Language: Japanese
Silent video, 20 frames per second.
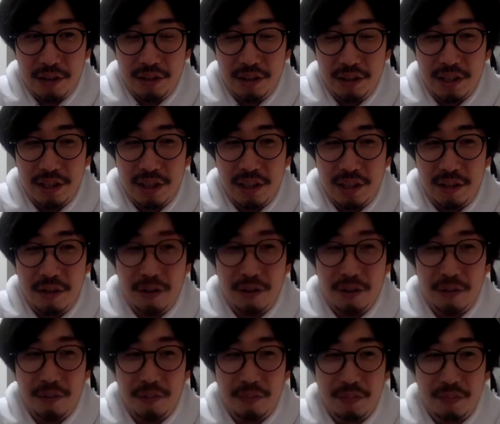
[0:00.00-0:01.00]
んですけ
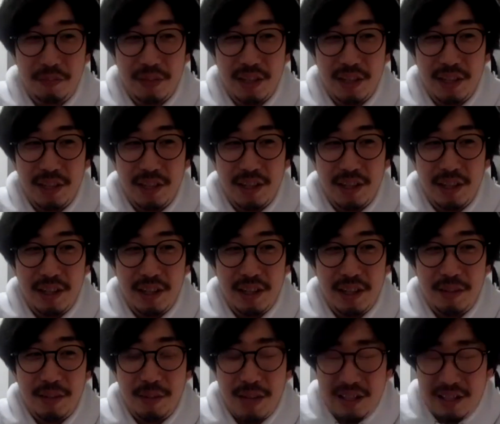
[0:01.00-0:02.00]
ど、
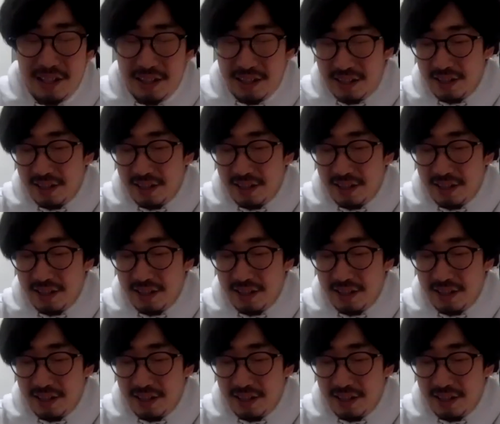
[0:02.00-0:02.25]
まあ、